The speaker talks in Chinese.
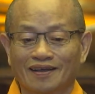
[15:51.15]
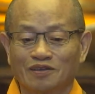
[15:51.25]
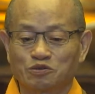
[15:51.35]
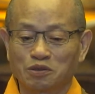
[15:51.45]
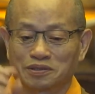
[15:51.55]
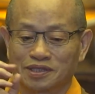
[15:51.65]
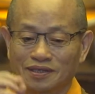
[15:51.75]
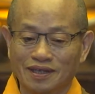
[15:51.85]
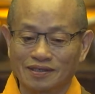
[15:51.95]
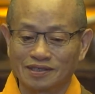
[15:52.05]
如果这一
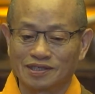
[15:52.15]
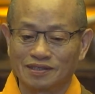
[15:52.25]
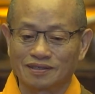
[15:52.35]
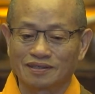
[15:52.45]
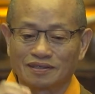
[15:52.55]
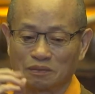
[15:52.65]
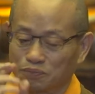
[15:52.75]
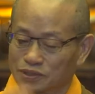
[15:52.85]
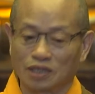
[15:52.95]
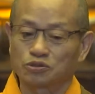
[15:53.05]
念心你不
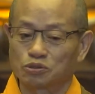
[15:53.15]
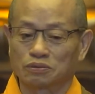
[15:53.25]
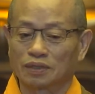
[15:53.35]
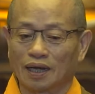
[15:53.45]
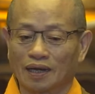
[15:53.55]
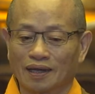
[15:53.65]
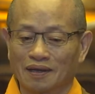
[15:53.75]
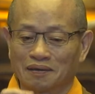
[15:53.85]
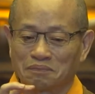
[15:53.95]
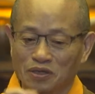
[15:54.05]
清楚了，
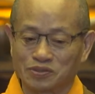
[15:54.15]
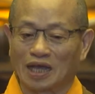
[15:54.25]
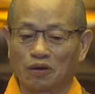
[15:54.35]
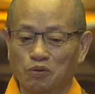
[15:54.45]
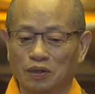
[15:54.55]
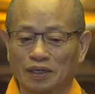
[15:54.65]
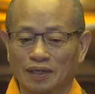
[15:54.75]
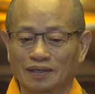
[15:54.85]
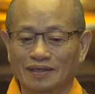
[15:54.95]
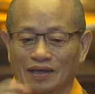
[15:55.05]
没有掌握了，
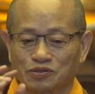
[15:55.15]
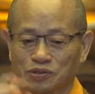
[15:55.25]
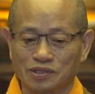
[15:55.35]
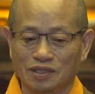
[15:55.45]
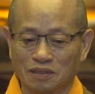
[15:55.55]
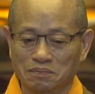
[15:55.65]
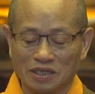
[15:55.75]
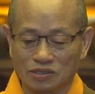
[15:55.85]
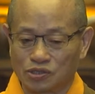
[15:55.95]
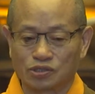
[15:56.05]
那就是一个
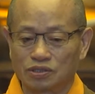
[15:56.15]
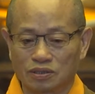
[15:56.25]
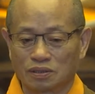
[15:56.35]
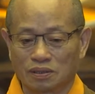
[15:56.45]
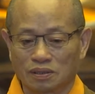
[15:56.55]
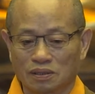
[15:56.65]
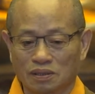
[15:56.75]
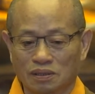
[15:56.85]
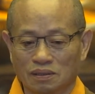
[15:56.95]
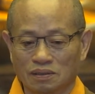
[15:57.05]
迷失、
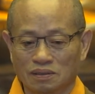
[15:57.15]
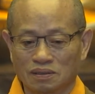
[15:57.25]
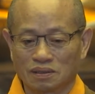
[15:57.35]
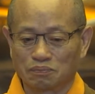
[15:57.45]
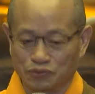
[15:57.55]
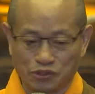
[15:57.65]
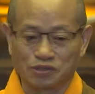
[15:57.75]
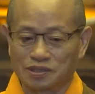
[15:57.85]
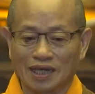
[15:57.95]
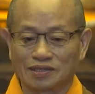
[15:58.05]
不
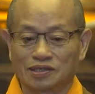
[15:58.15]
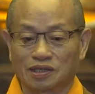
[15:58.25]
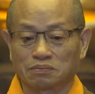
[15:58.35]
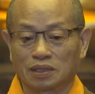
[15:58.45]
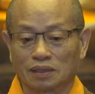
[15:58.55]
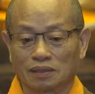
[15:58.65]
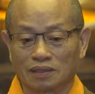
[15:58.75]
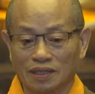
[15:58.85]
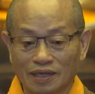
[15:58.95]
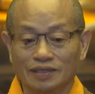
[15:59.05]
自在的生命、
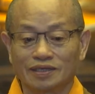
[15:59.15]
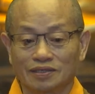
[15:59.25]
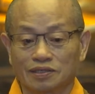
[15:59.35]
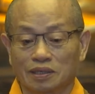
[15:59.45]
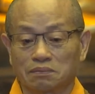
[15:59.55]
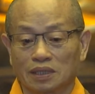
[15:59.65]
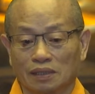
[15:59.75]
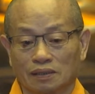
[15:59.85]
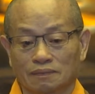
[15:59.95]
业力的生命。